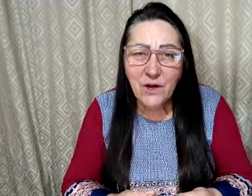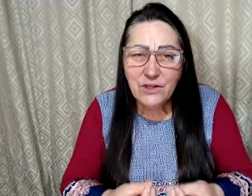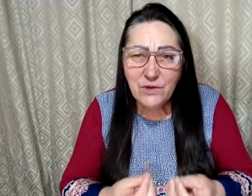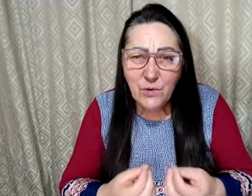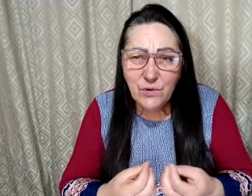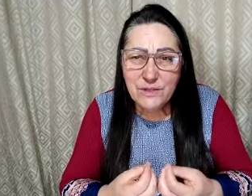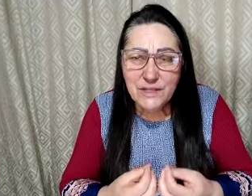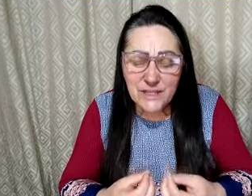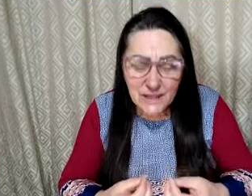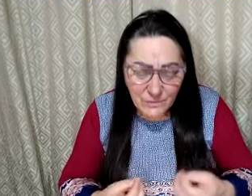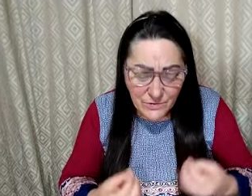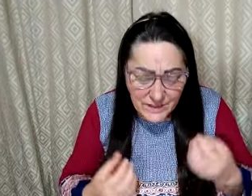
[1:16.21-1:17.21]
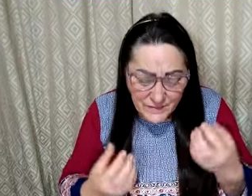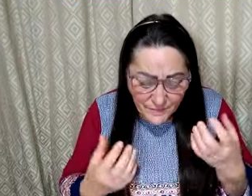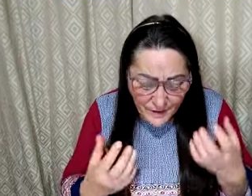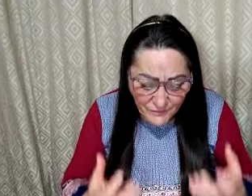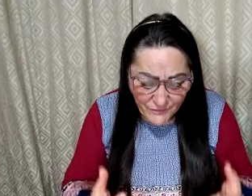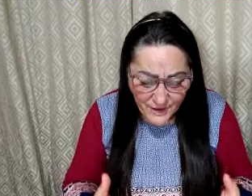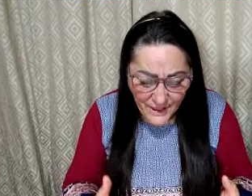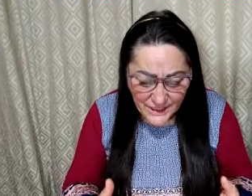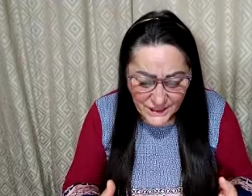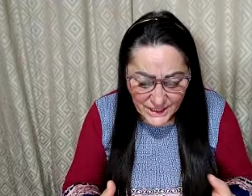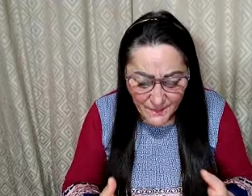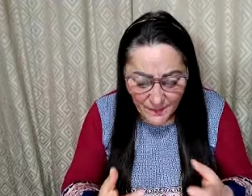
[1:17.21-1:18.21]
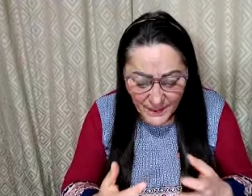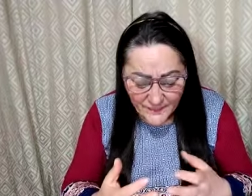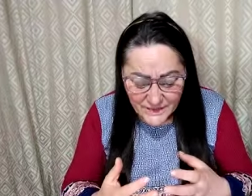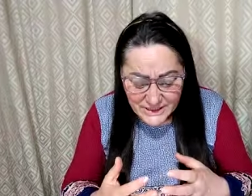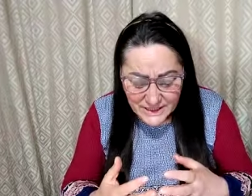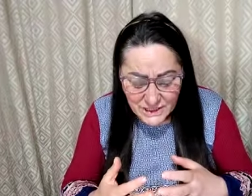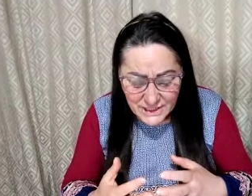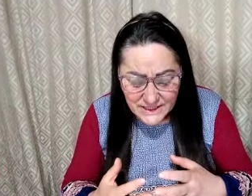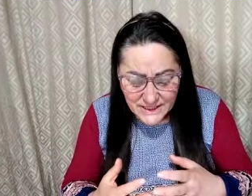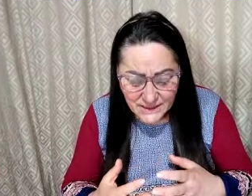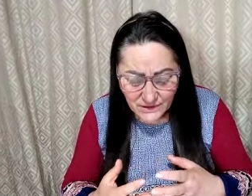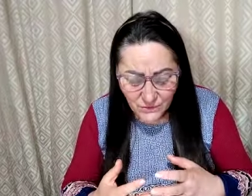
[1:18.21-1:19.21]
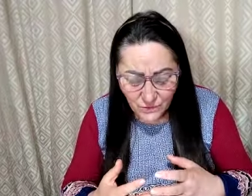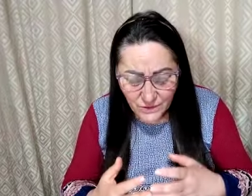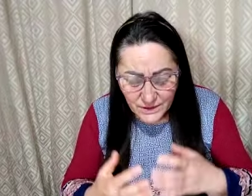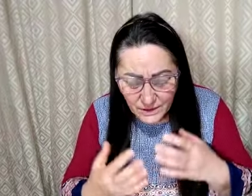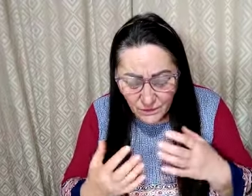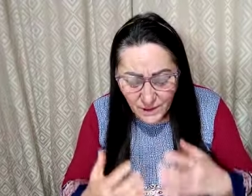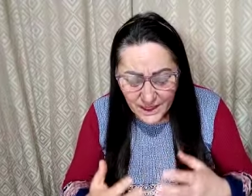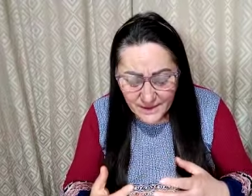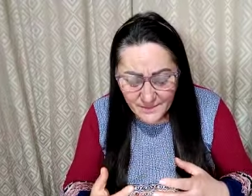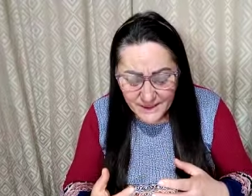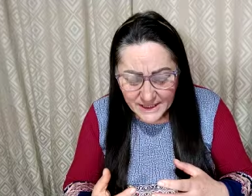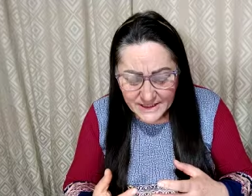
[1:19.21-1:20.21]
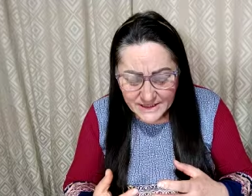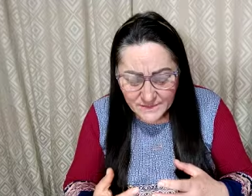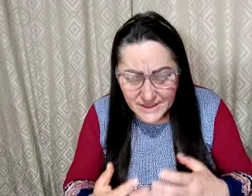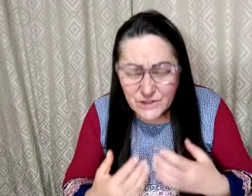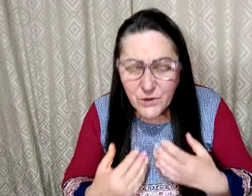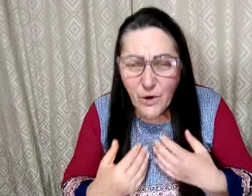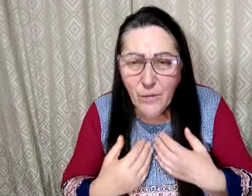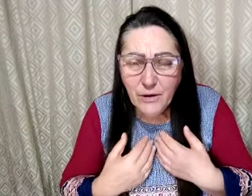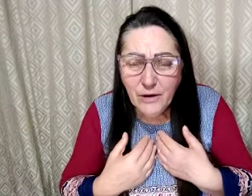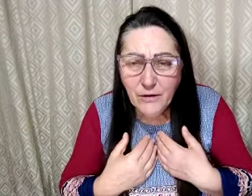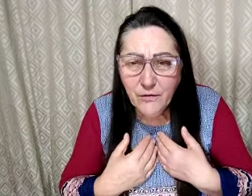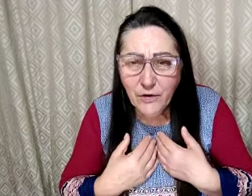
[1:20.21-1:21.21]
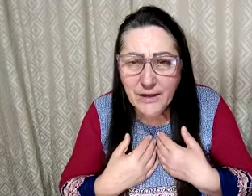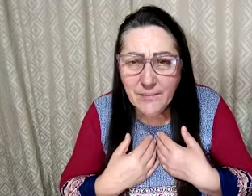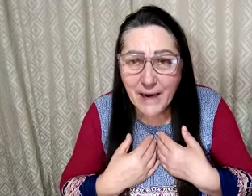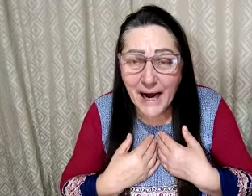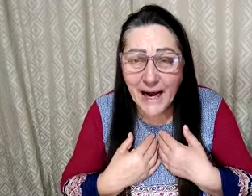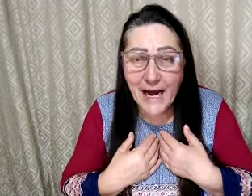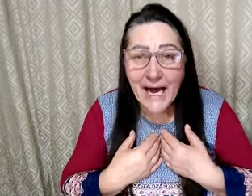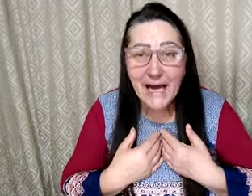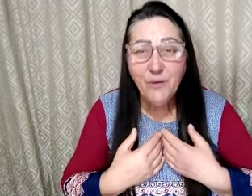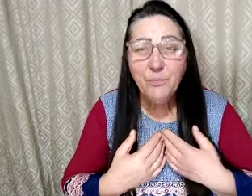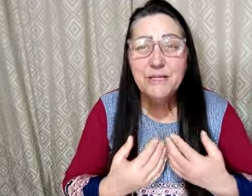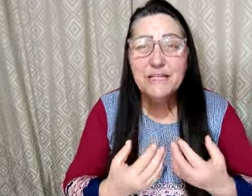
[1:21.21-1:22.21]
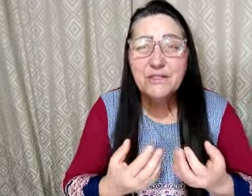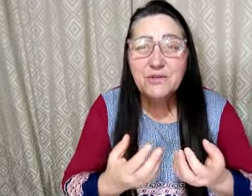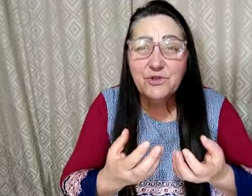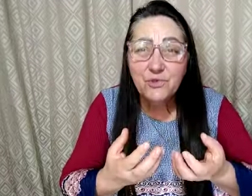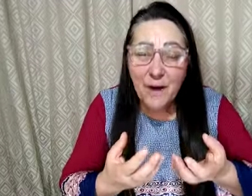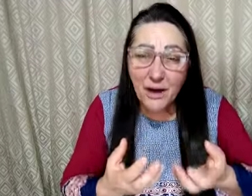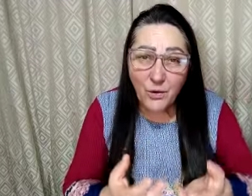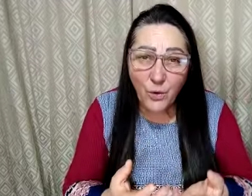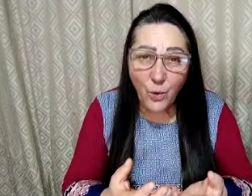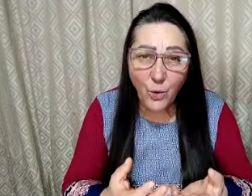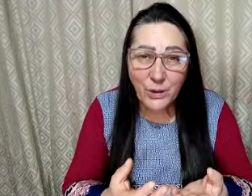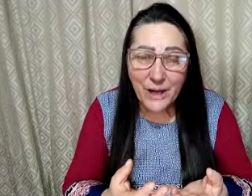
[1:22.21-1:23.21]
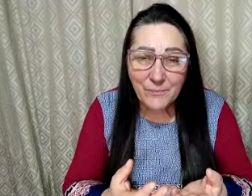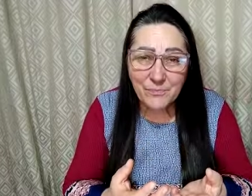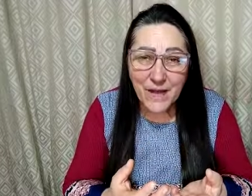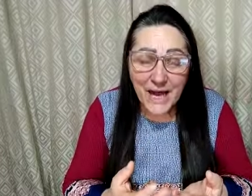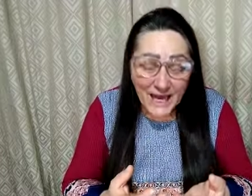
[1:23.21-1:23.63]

Nós não conseguimos ir para frente e a palavra está dizendo: não relembreis. Mas como que eu não vou lembrar? Eu preciso de uma cura.